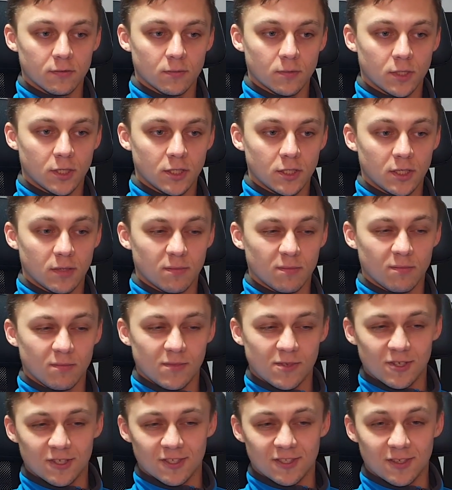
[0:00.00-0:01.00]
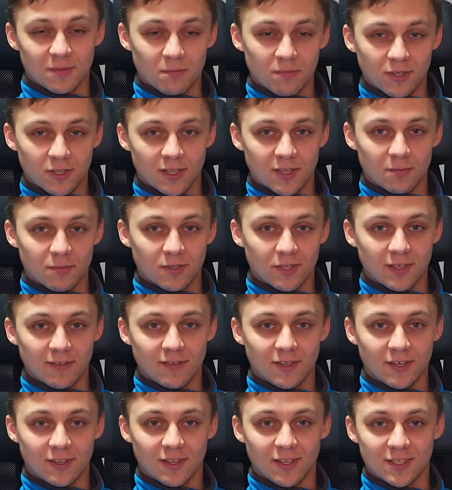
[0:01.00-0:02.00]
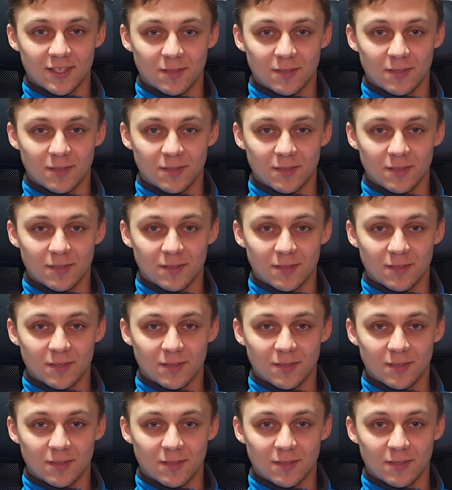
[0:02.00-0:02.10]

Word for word: хотя можно было бы, наверное,